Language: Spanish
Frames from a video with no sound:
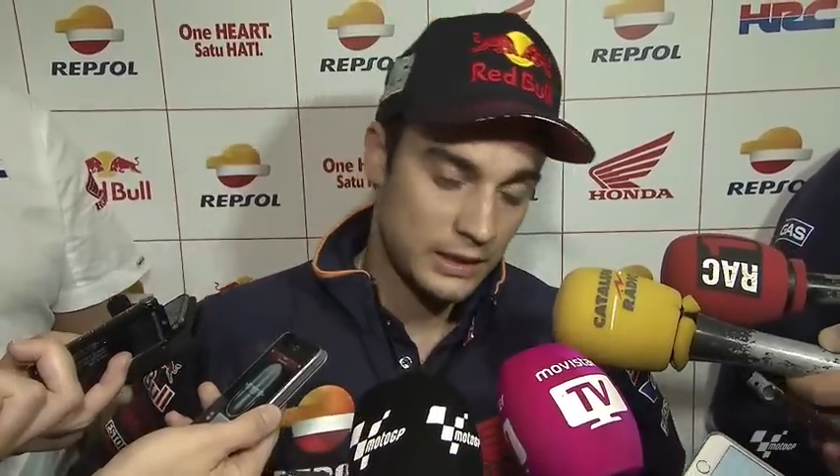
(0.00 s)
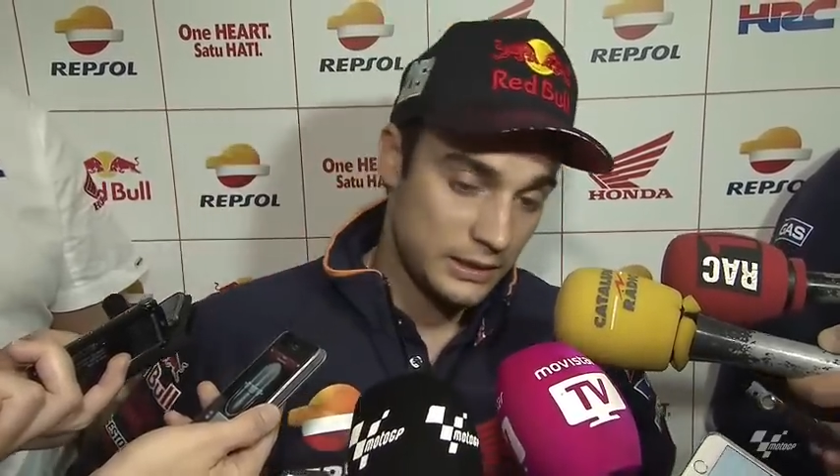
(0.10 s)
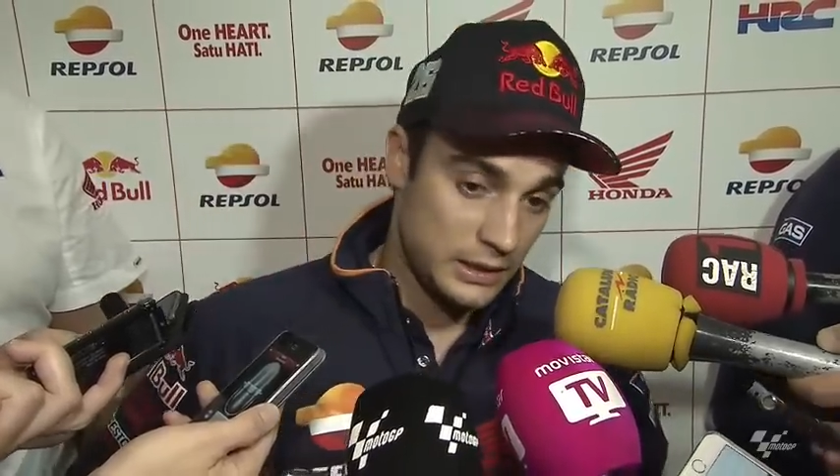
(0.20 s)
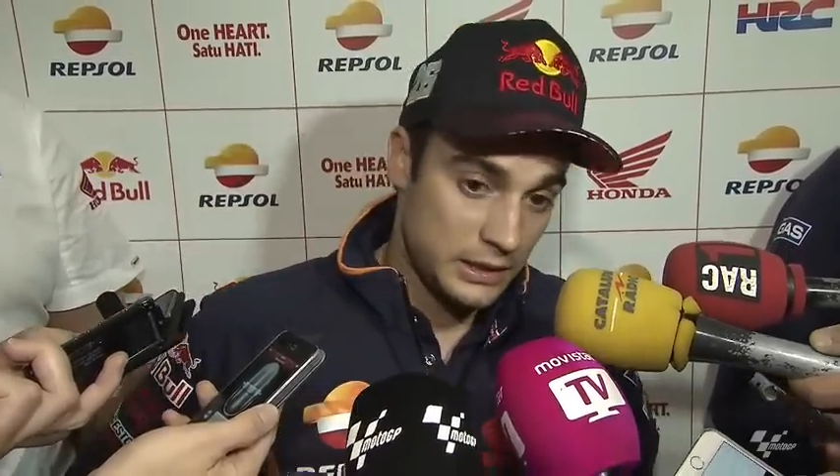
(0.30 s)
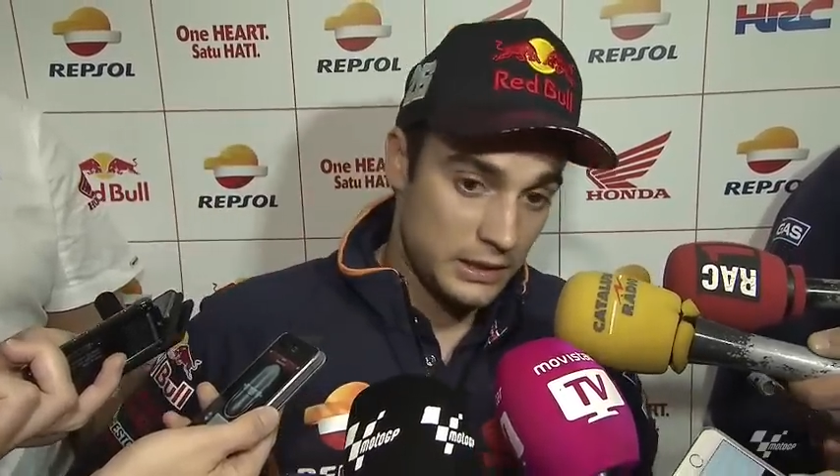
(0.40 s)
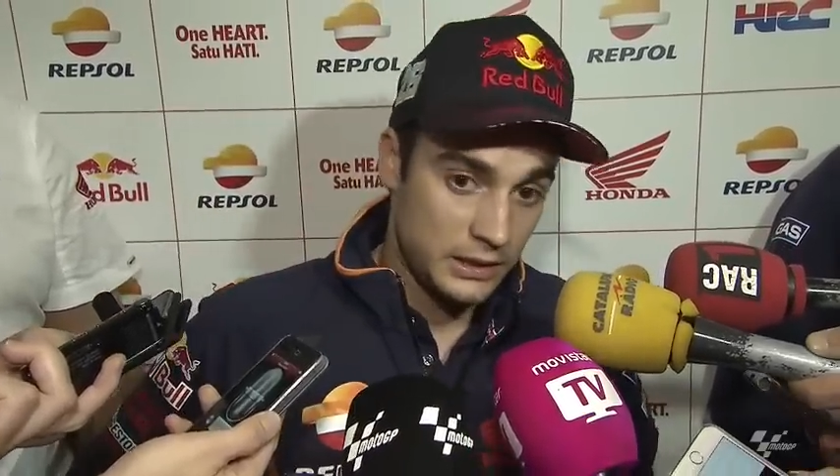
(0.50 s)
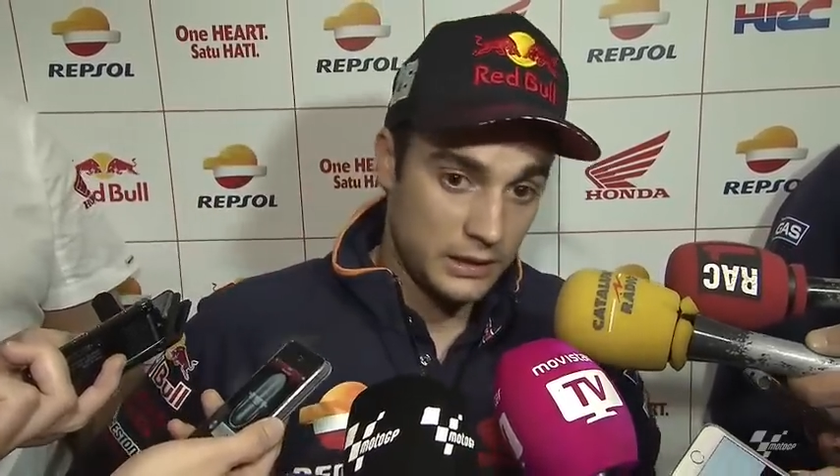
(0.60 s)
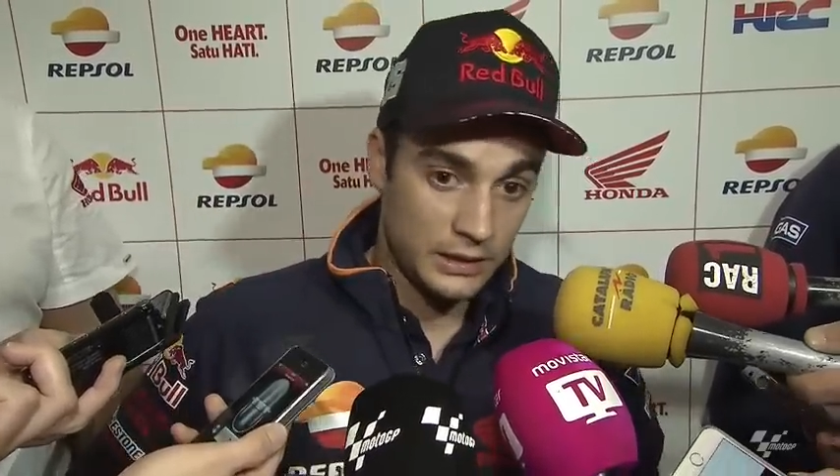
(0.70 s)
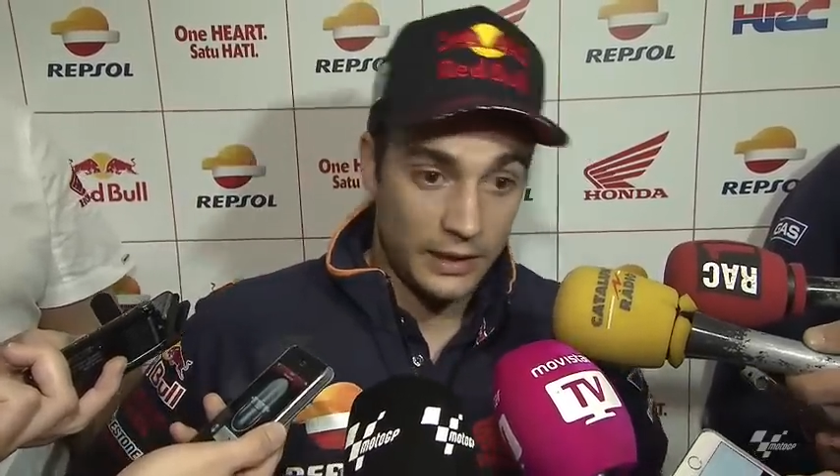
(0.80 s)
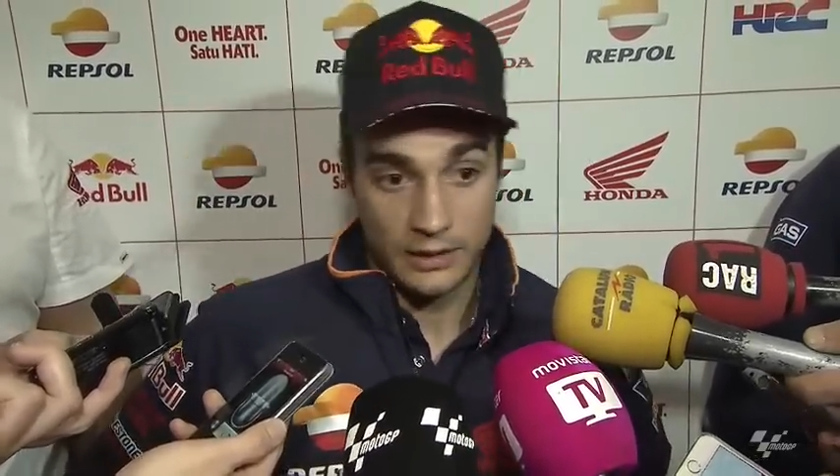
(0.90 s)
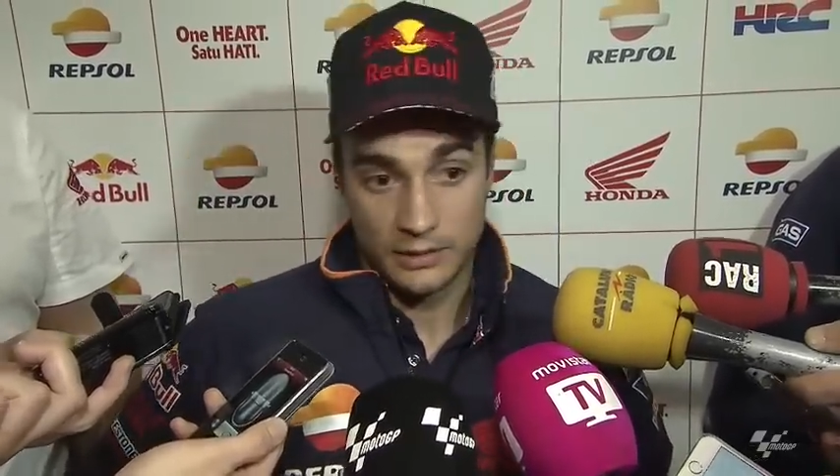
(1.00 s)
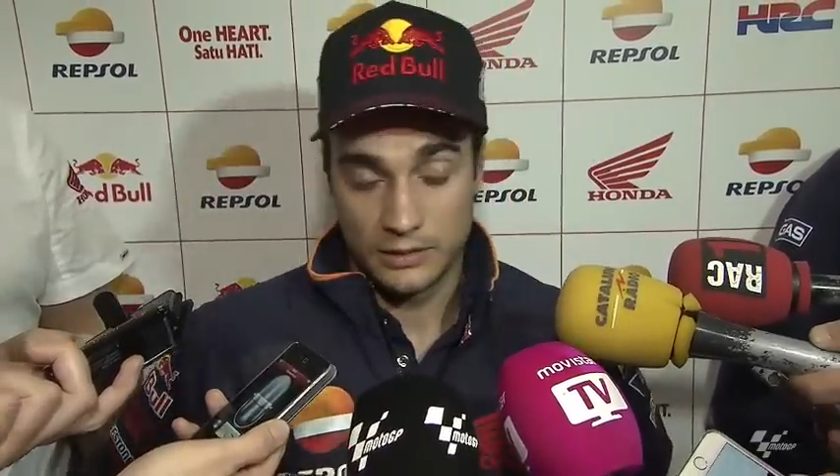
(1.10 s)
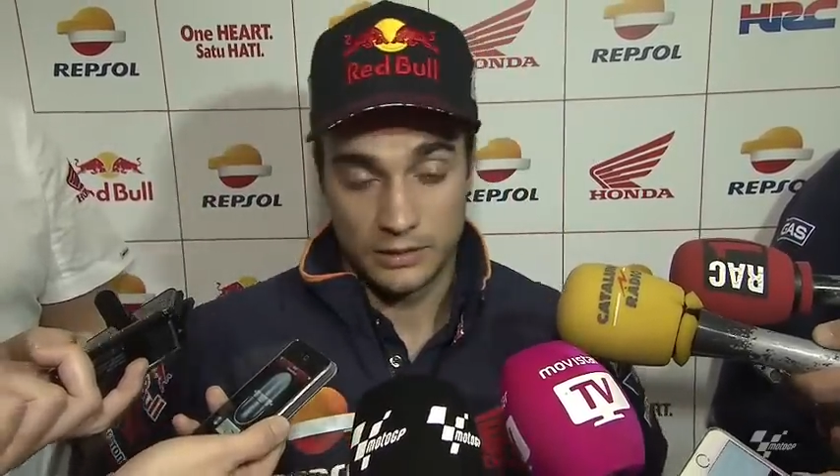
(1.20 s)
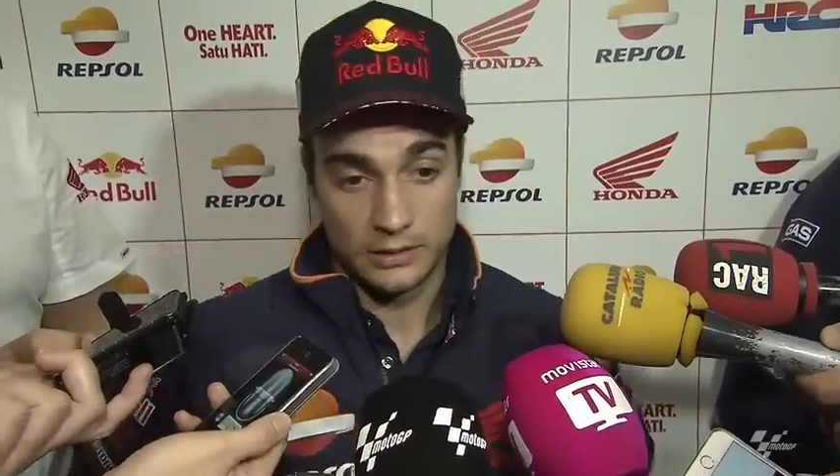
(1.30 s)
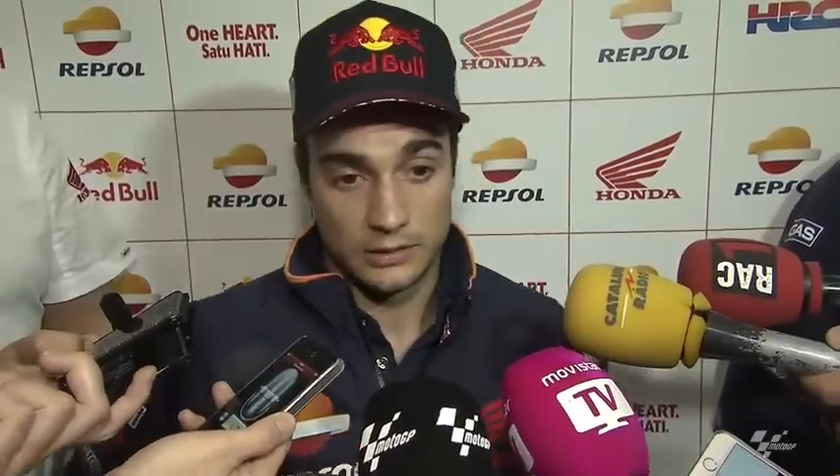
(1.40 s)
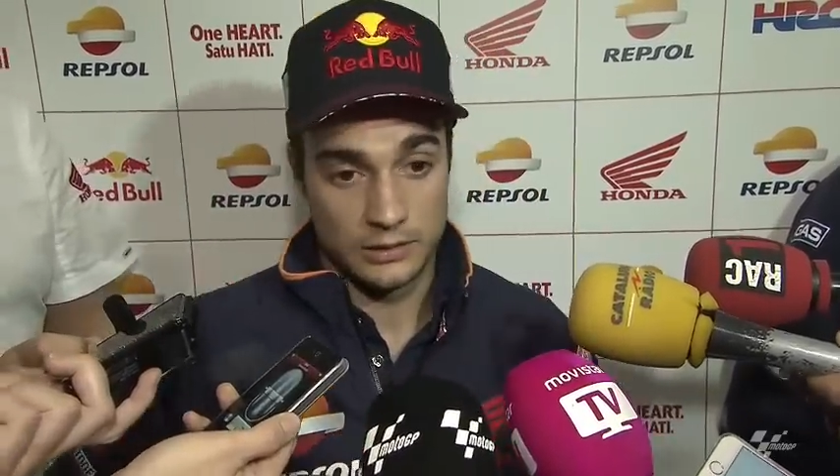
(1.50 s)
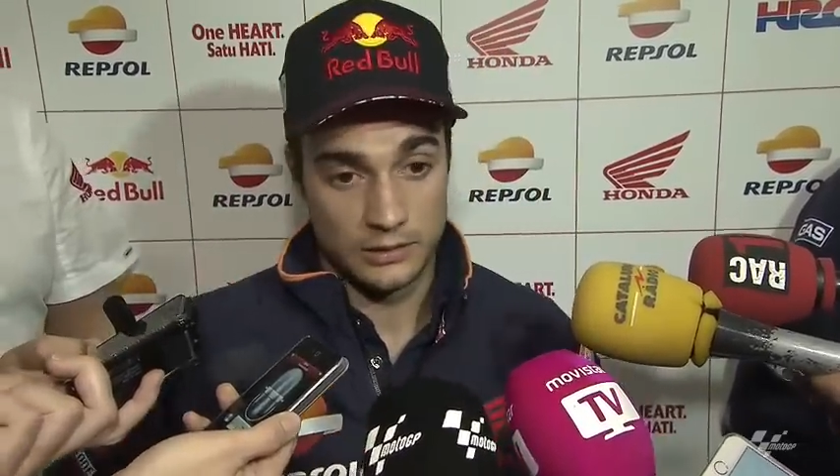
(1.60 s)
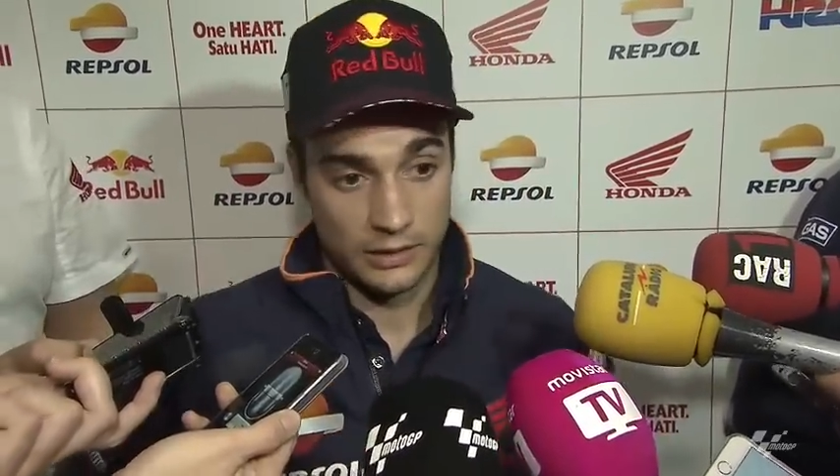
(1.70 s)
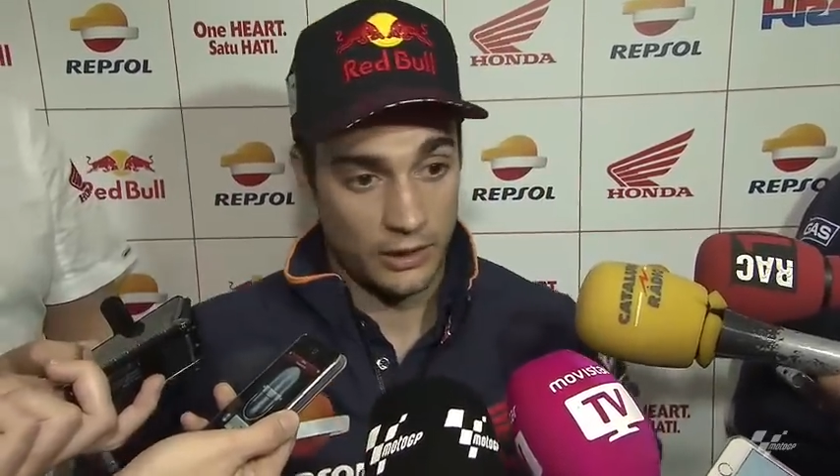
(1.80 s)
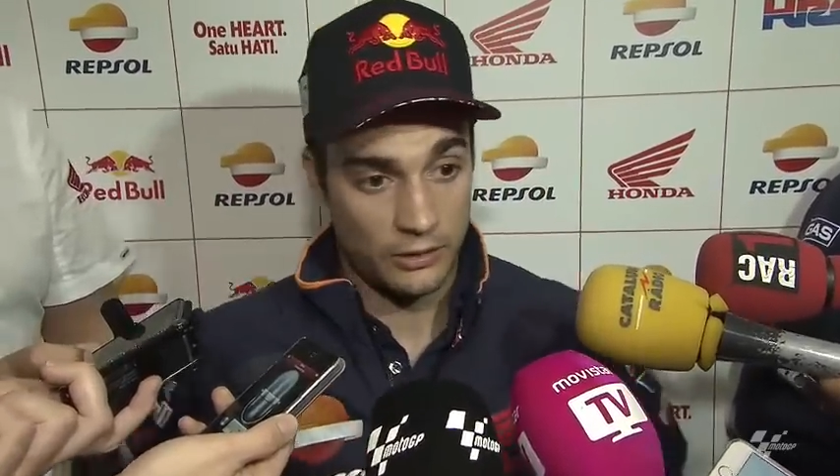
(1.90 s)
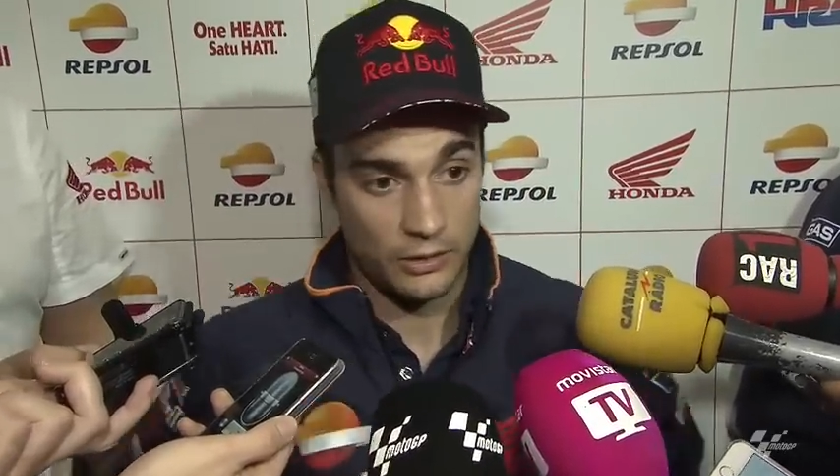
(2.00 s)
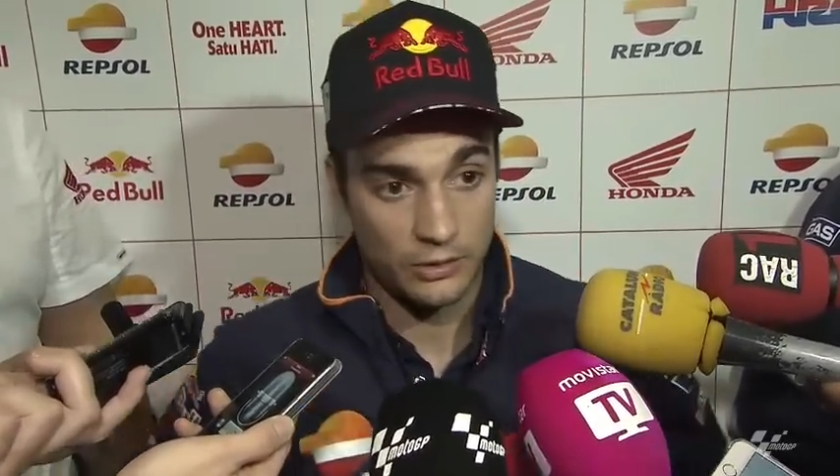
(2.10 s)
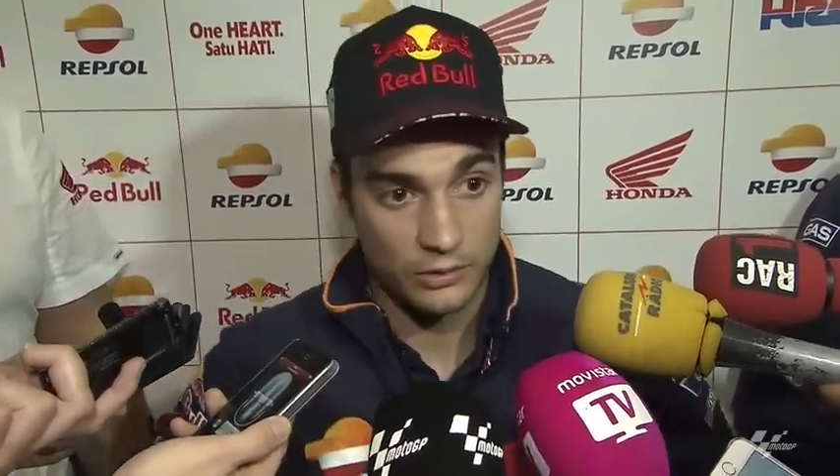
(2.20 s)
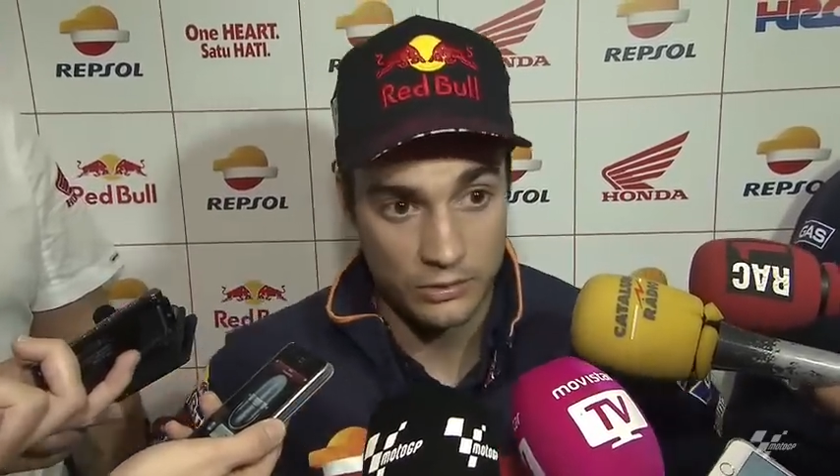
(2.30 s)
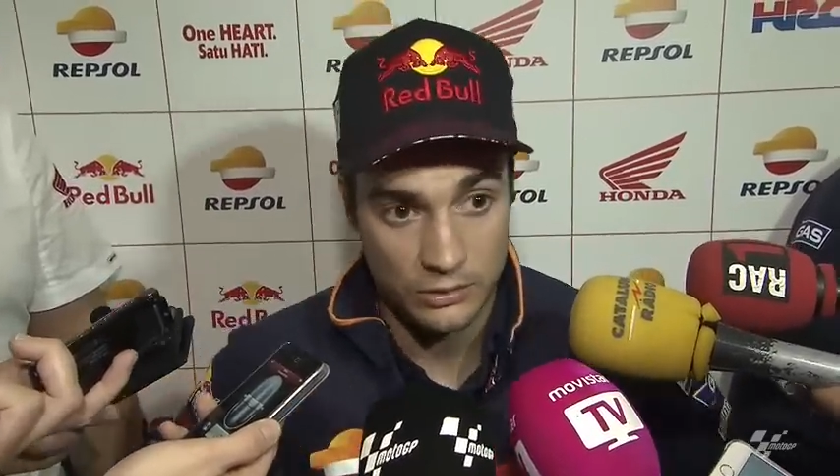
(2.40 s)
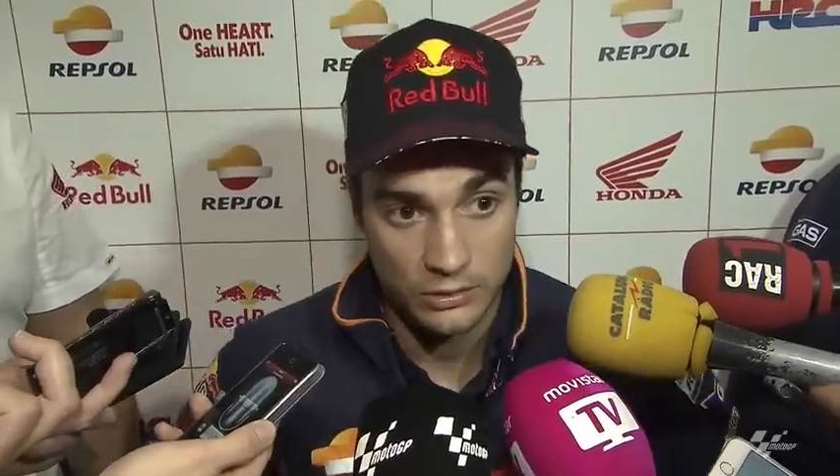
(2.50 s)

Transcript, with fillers: Y nada, quiero